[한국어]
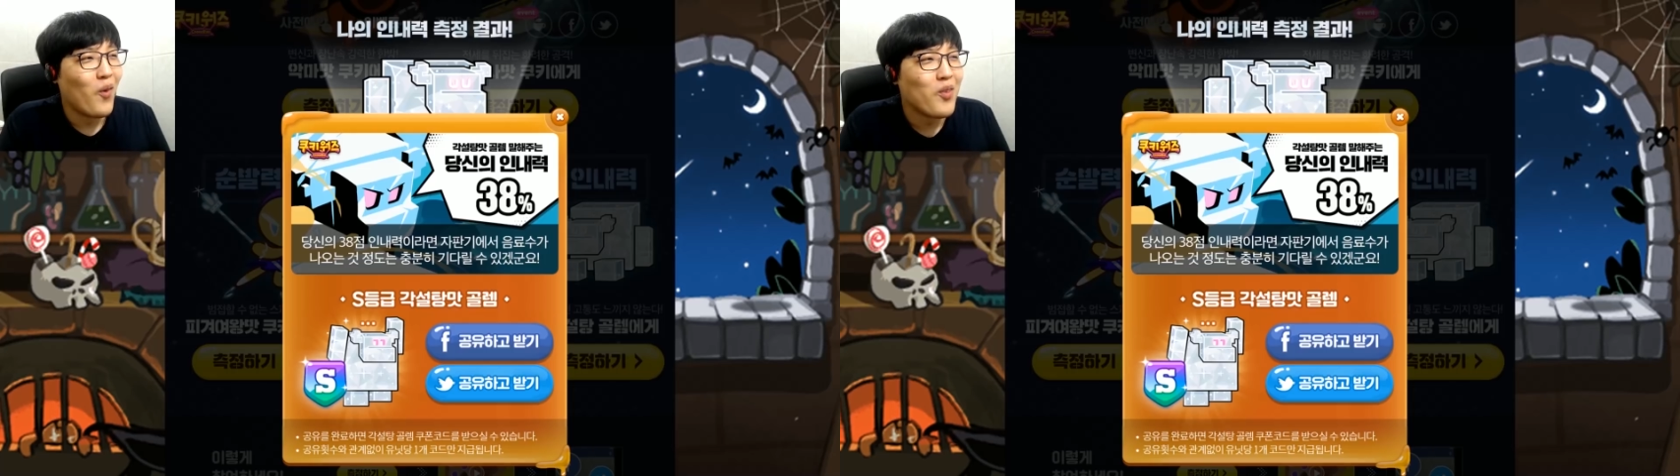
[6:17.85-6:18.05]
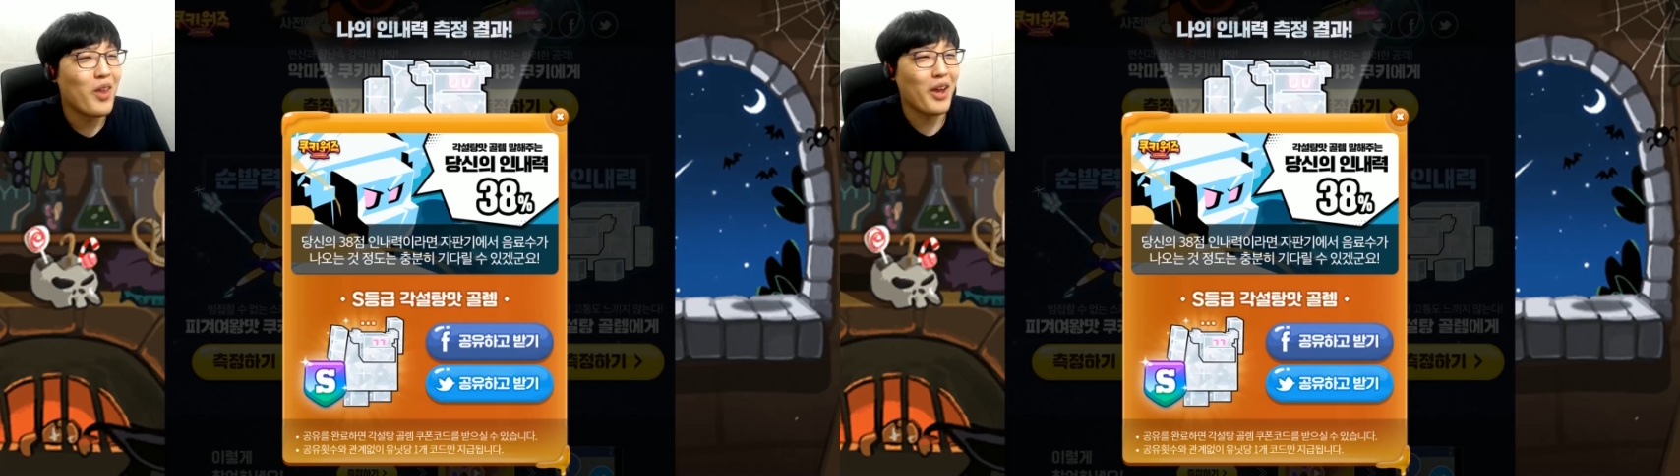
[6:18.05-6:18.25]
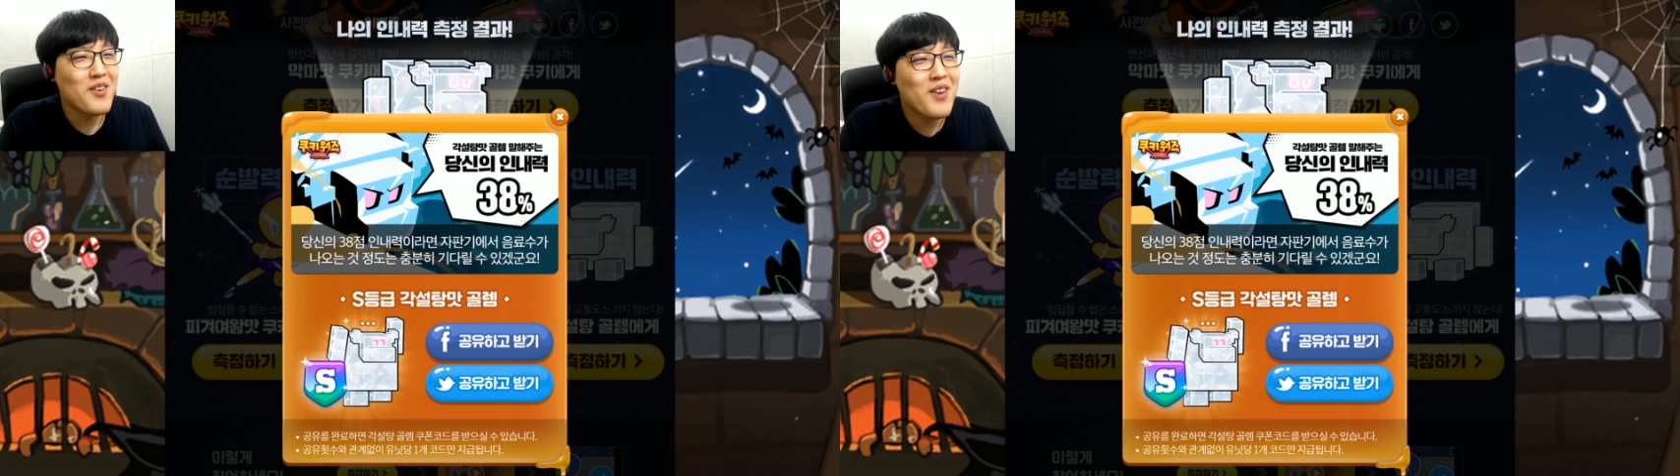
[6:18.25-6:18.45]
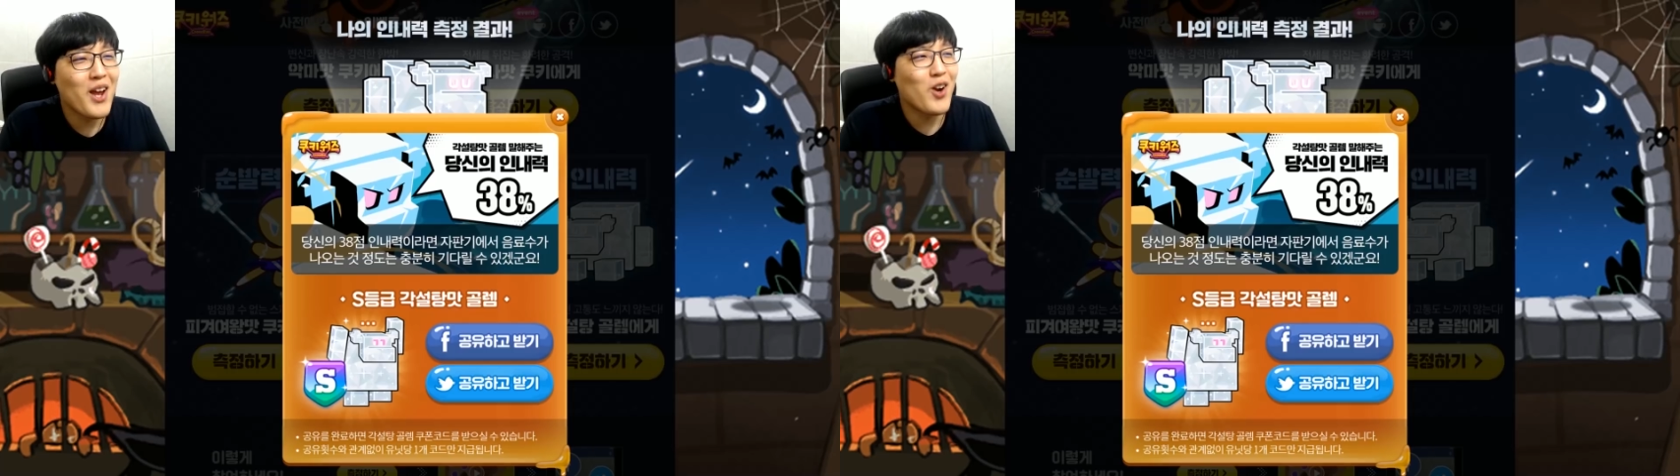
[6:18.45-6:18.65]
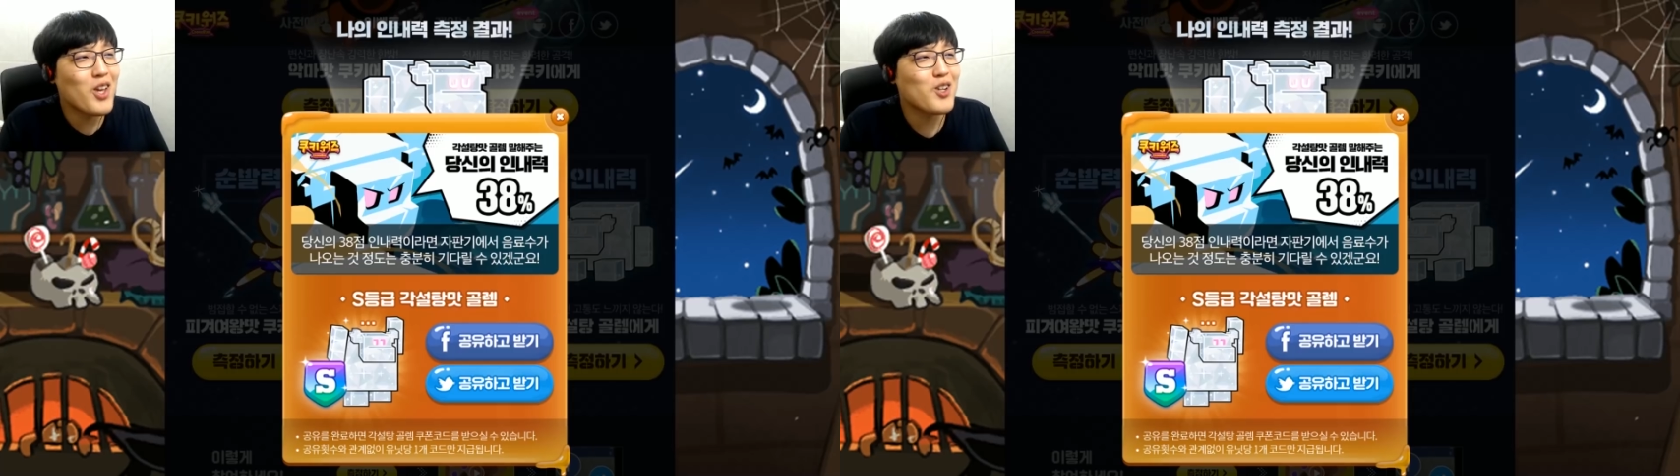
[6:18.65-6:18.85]
내
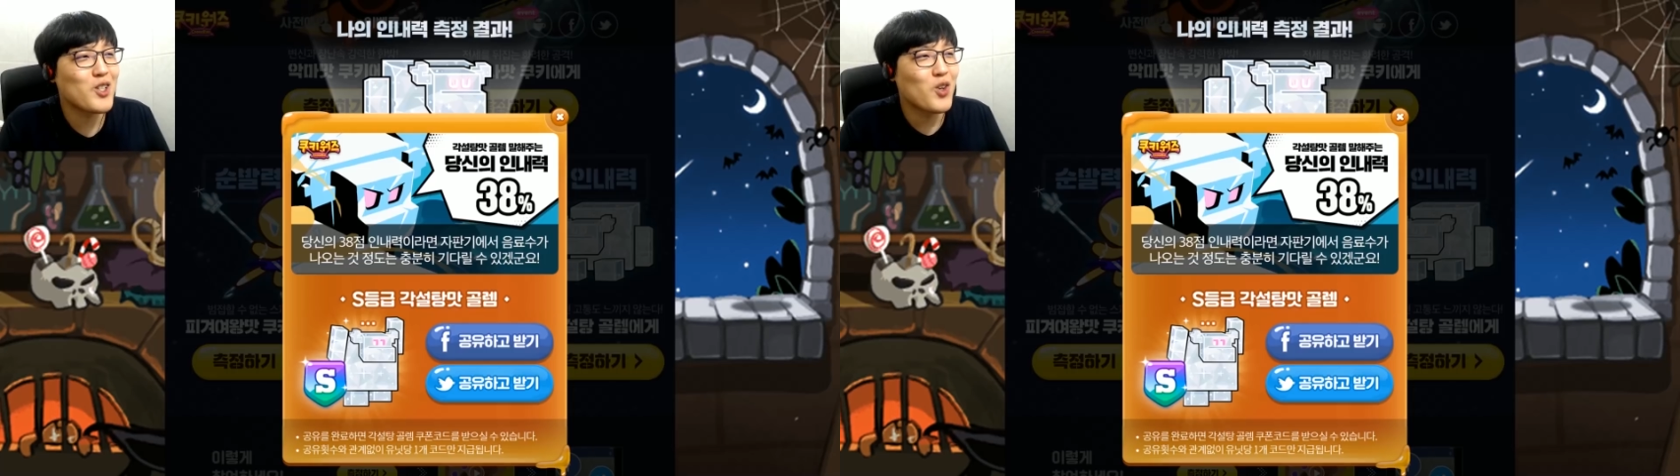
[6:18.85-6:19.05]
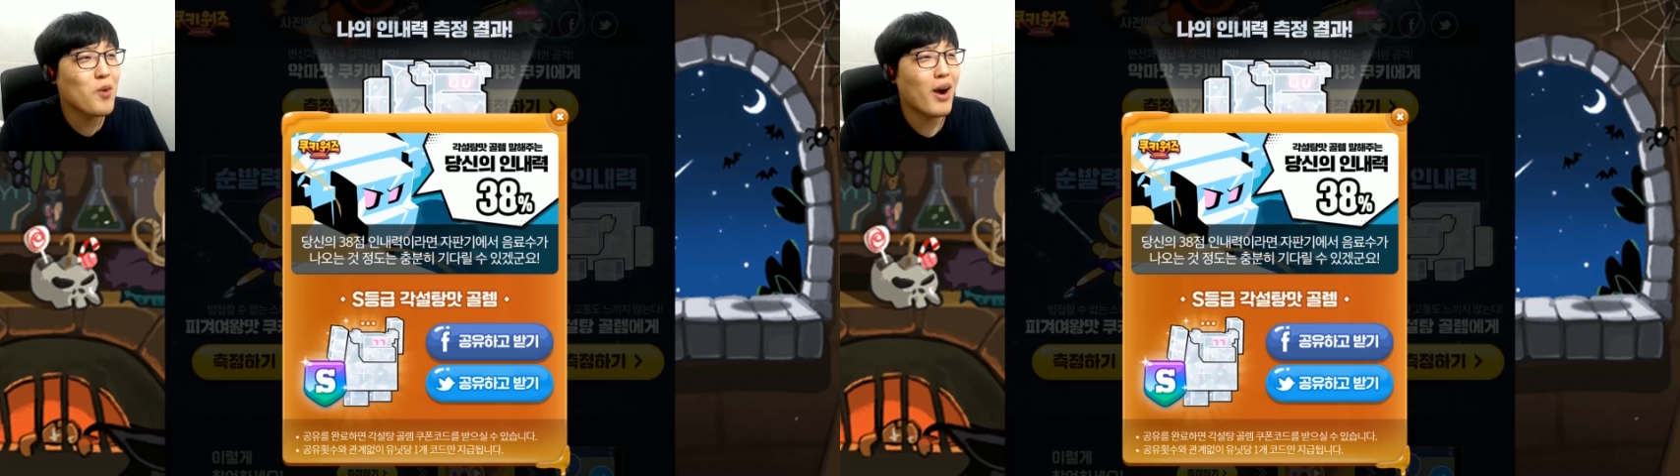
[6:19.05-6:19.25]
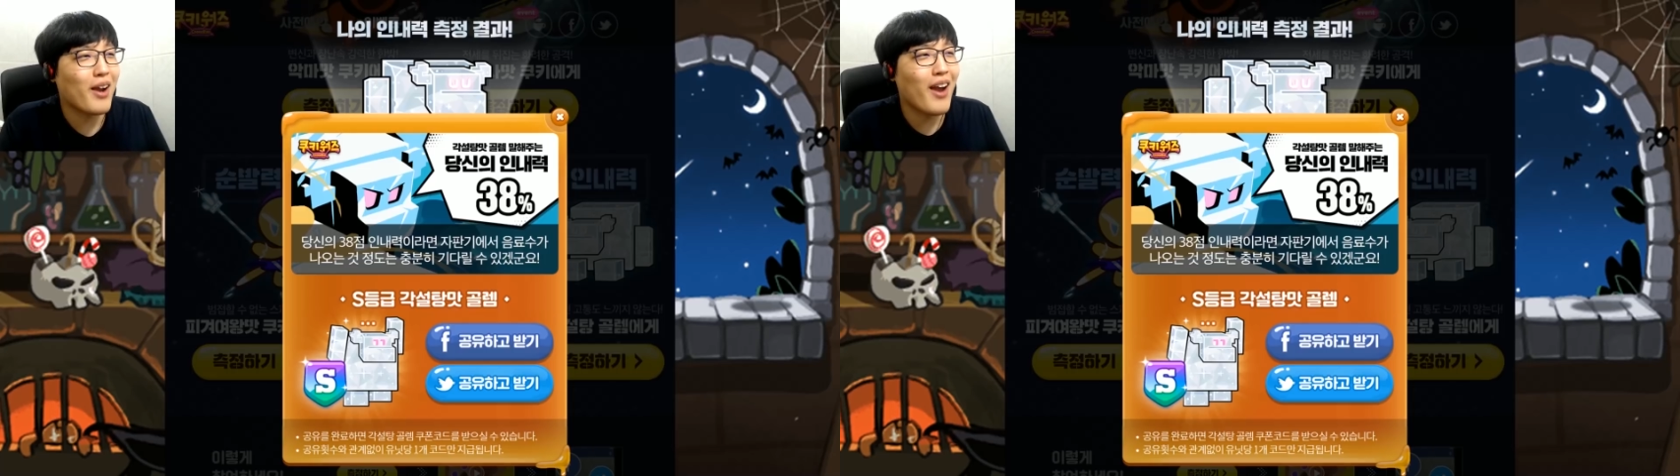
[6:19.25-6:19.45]
인내력이 그 정도밖에